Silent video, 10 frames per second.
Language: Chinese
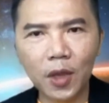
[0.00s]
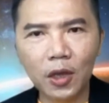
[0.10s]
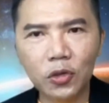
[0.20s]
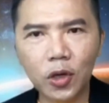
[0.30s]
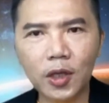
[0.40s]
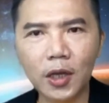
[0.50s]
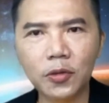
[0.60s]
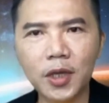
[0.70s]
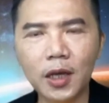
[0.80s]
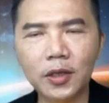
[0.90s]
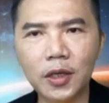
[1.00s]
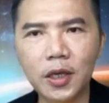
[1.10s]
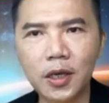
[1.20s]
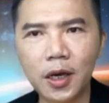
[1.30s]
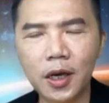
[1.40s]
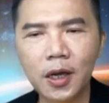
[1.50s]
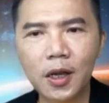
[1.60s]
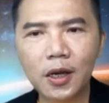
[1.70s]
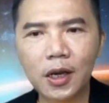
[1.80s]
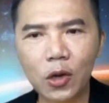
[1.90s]
所以它就像是一个
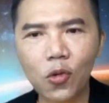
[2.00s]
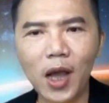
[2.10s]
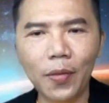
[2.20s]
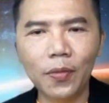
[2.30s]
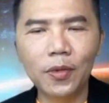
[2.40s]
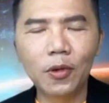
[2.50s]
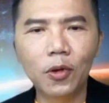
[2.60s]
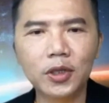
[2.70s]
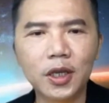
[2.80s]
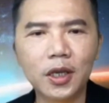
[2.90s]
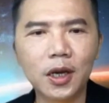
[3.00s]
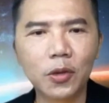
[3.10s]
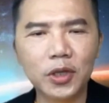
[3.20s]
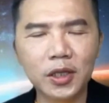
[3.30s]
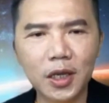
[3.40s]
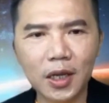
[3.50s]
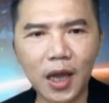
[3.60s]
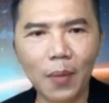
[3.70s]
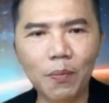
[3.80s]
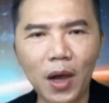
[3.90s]
流感或者是一个流行性
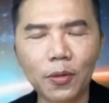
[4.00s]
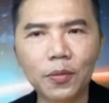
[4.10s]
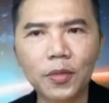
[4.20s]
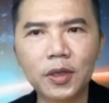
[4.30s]
感冒